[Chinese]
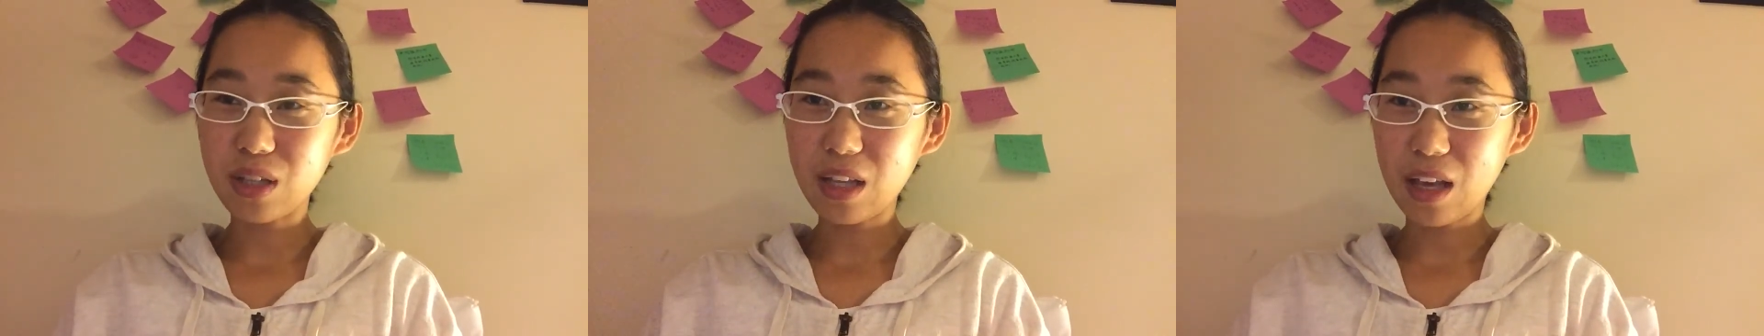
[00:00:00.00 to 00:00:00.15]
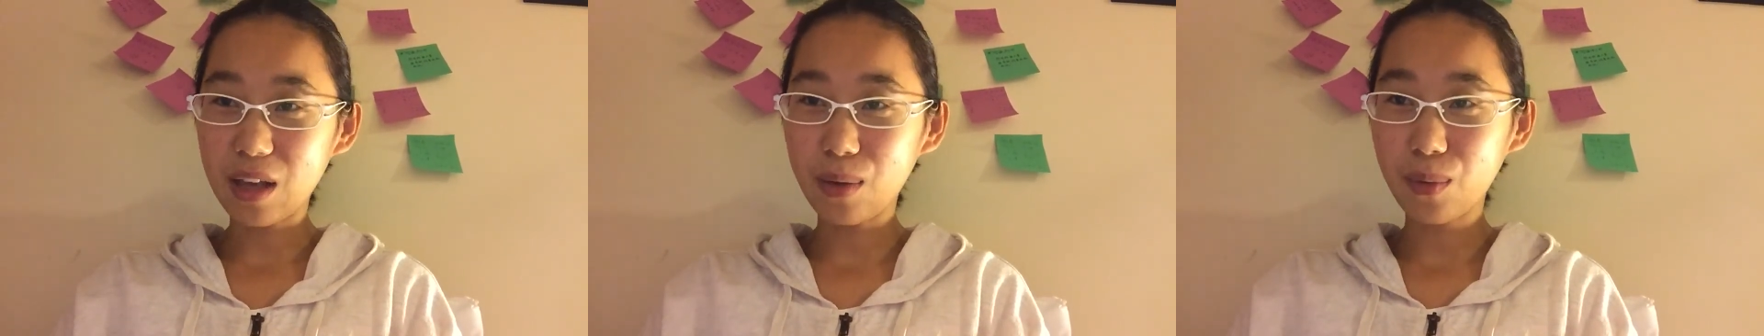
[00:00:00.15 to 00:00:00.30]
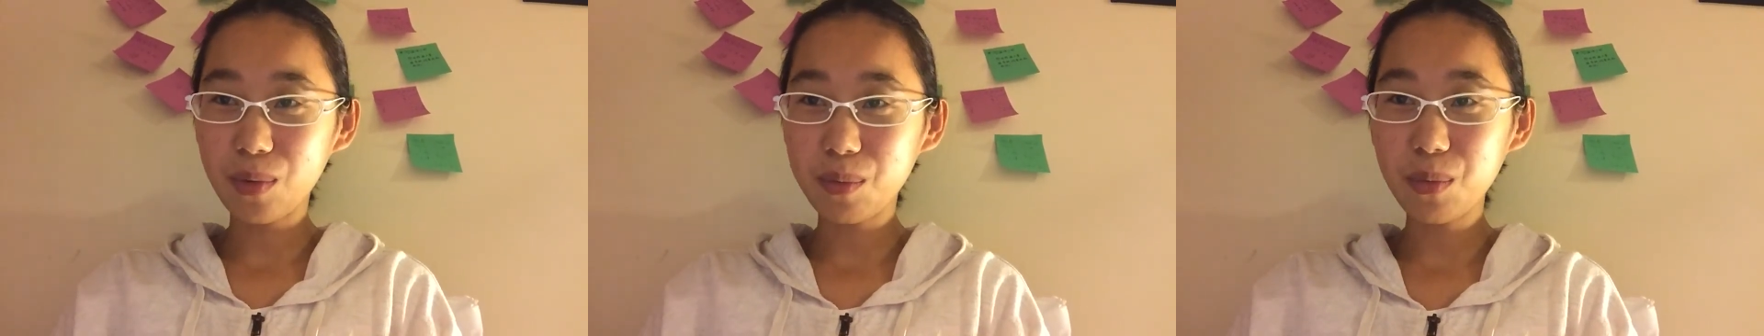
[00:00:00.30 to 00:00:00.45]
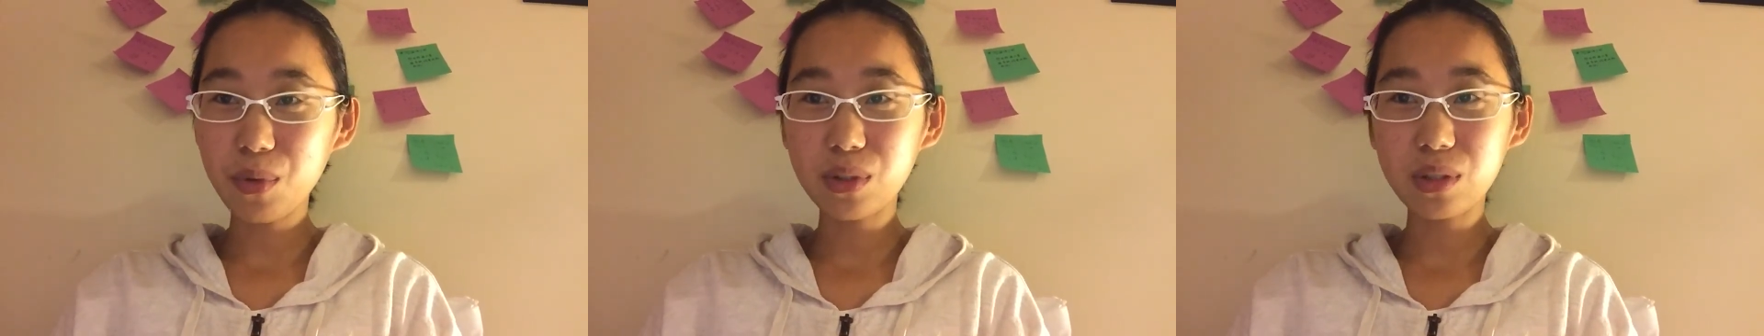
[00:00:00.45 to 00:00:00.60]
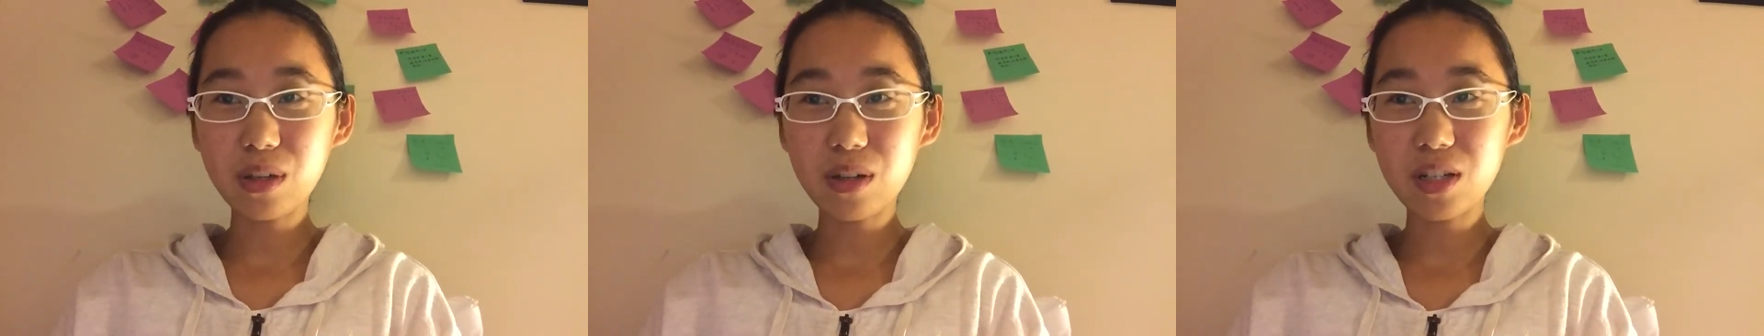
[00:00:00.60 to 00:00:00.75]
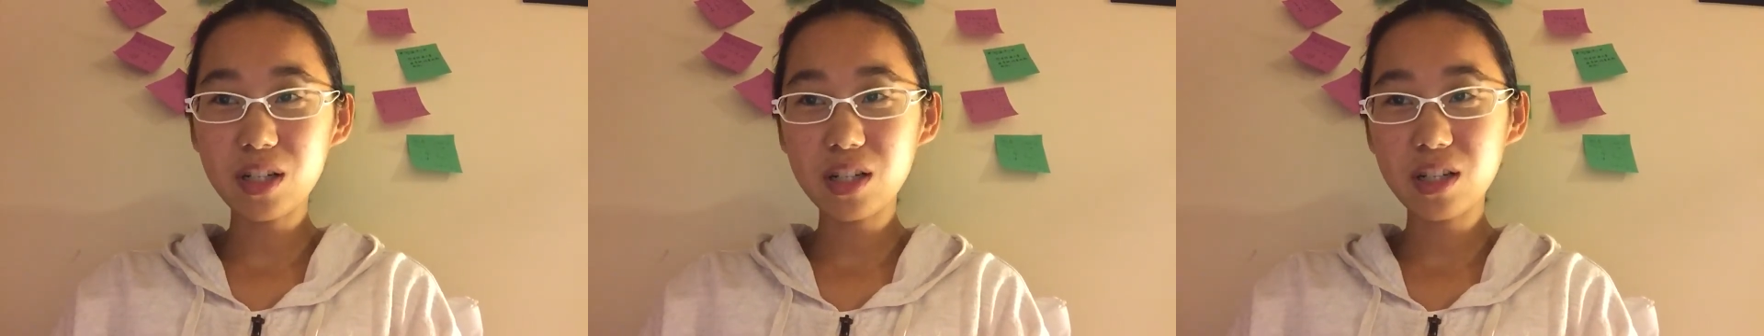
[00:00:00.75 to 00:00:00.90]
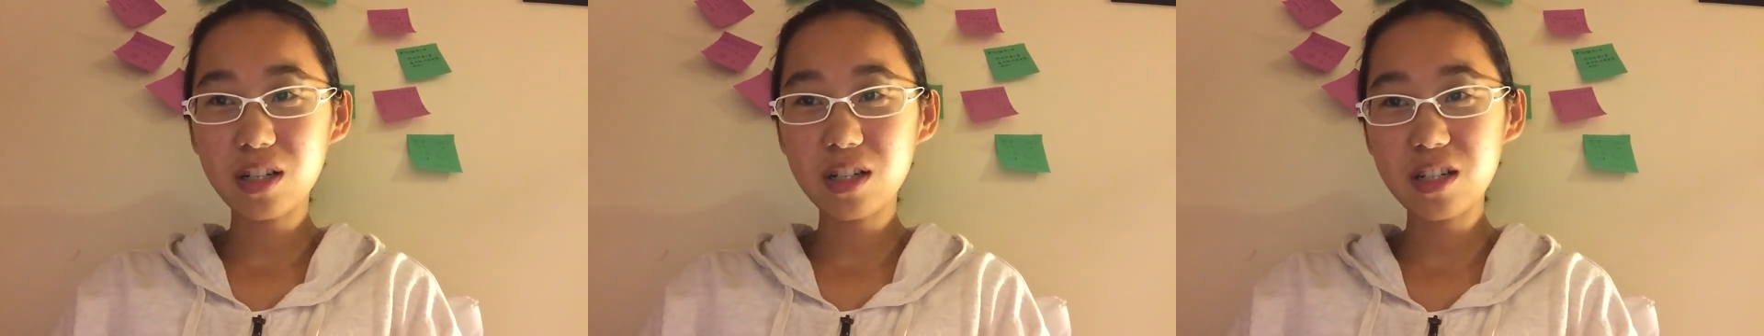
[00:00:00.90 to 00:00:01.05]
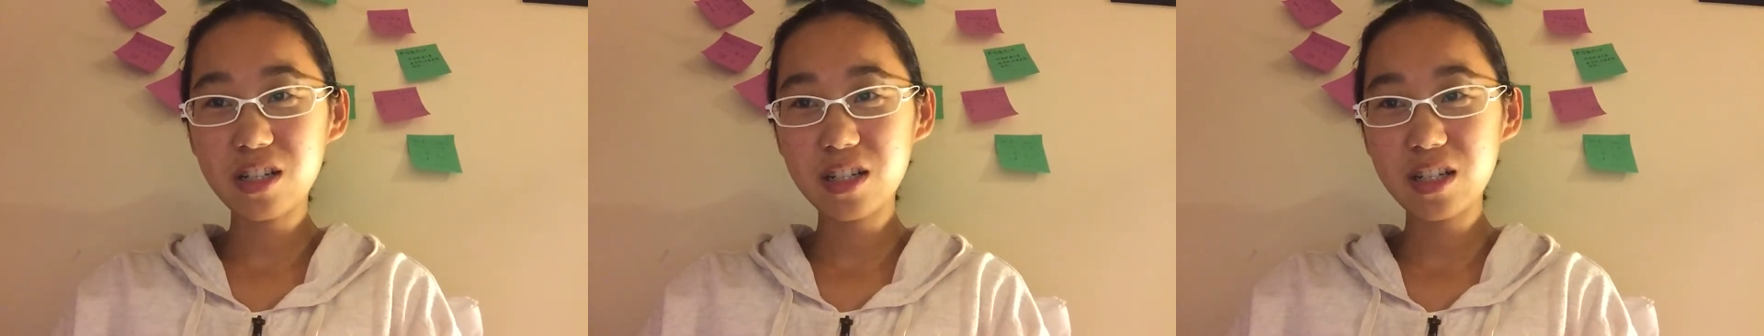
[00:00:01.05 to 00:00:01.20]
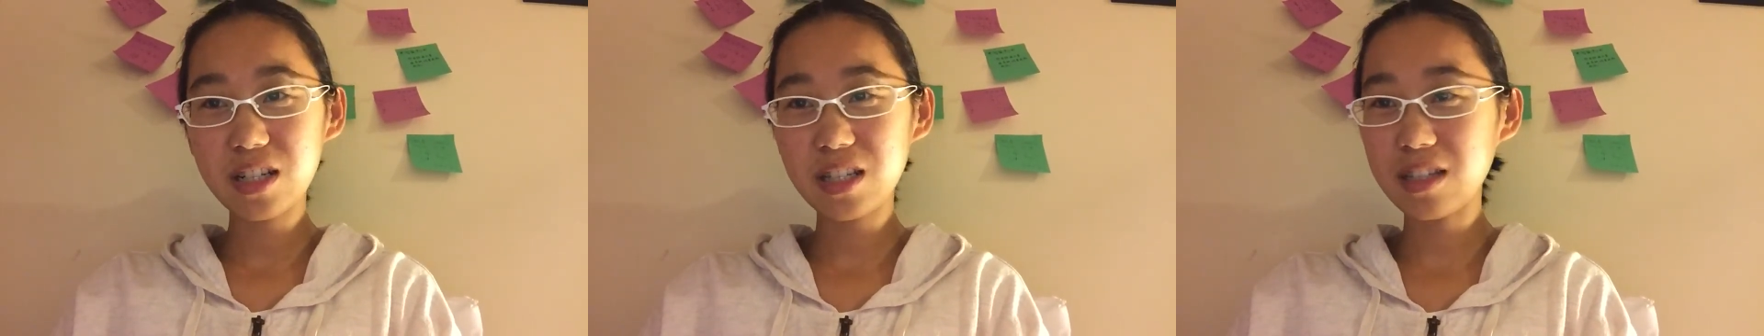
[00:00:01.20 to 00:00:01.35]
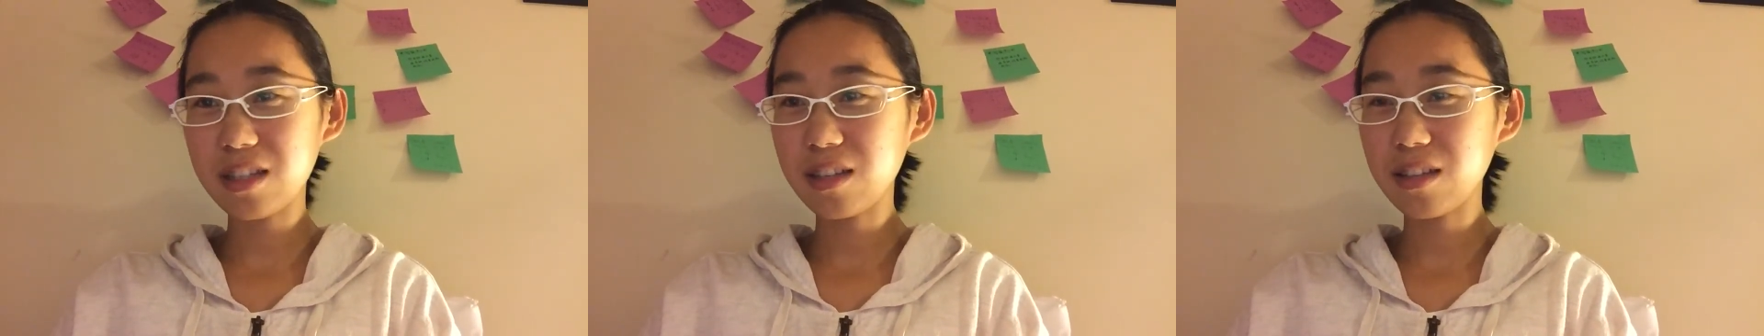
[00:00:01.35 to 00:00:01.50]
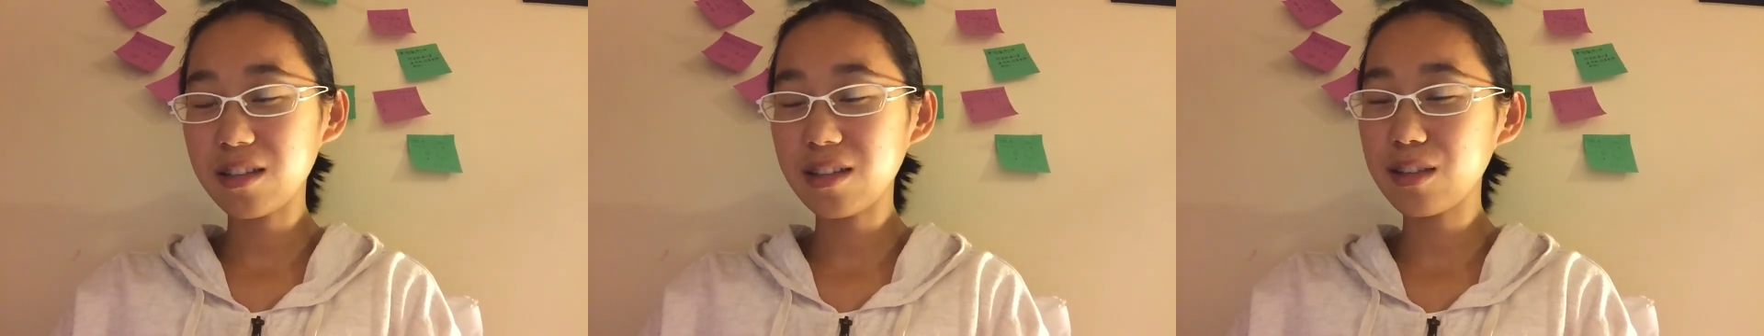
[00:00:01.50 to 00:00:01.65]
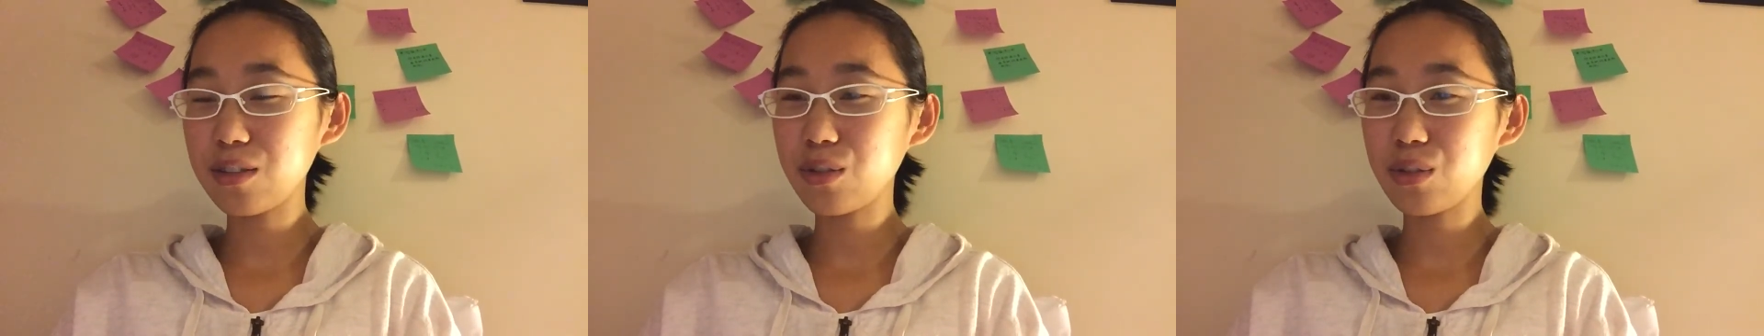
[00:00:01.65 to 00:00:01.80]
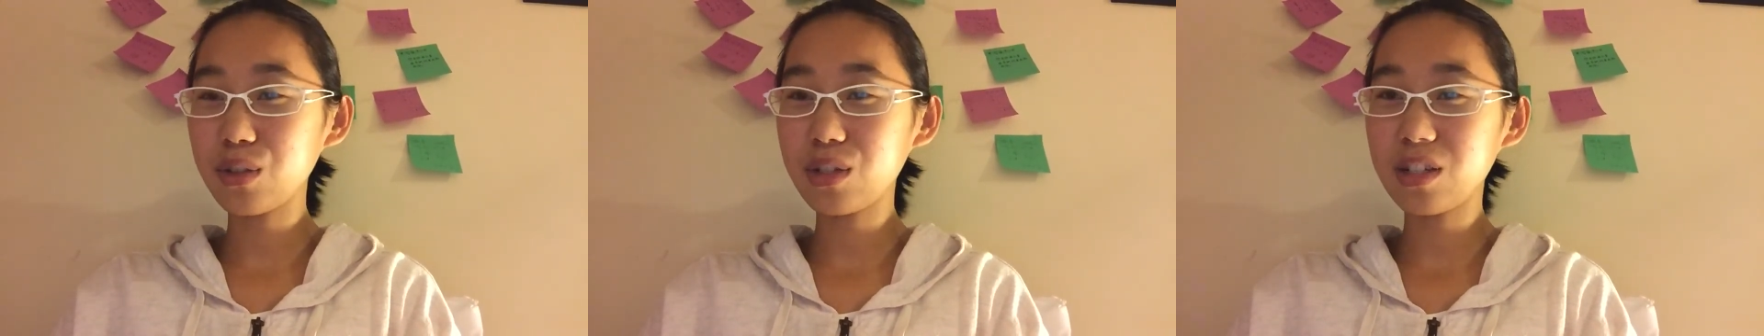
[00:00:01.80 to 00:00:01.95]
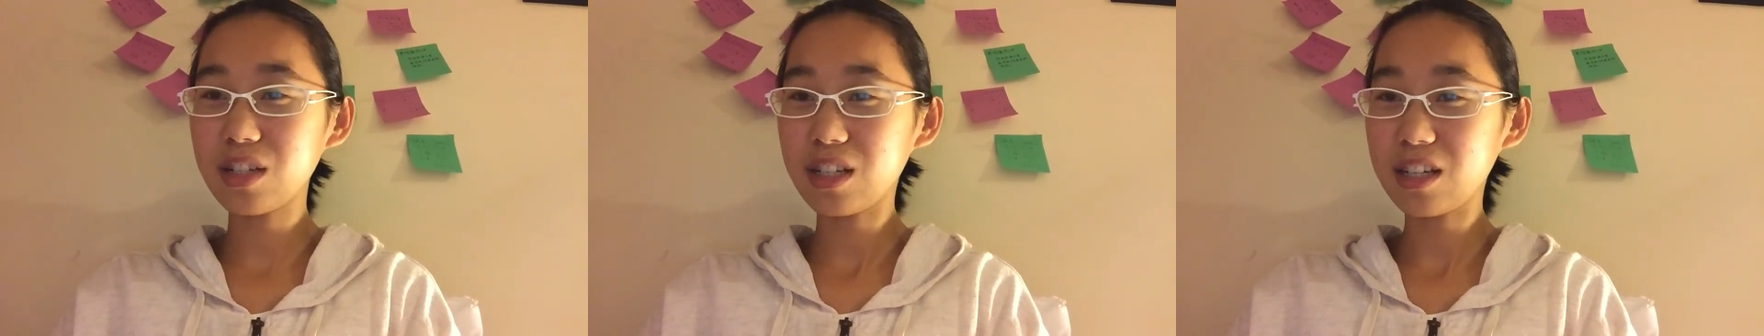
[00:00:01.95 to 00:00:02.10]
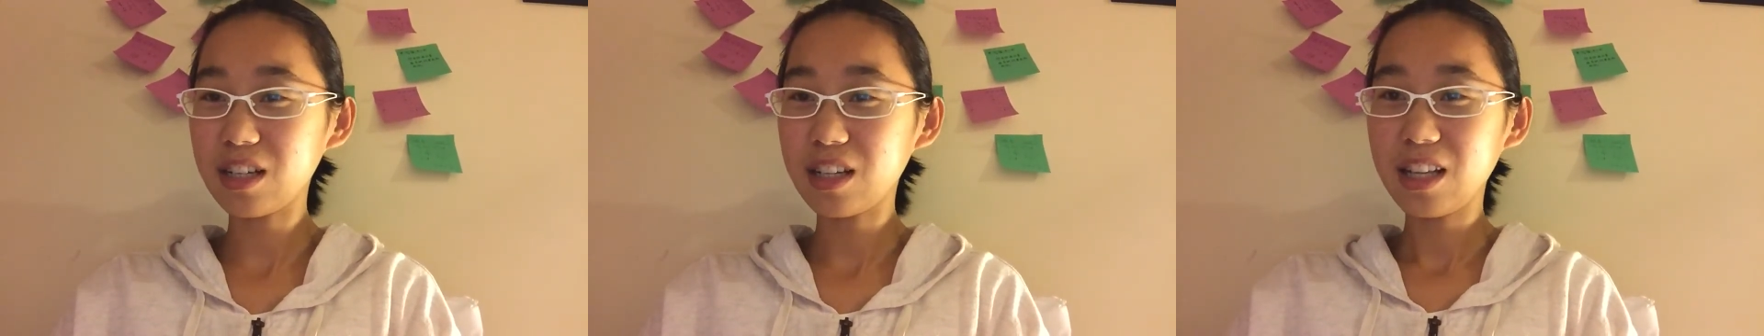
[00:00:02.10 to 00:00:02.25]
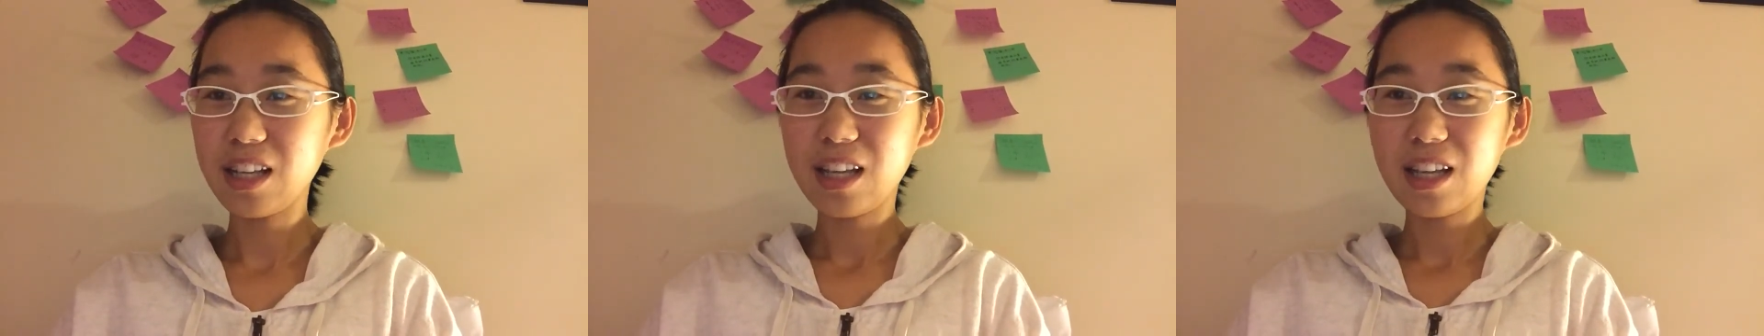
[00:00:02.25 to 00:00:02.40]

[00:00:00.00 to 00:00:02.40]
你还会梦到这个事情，那就是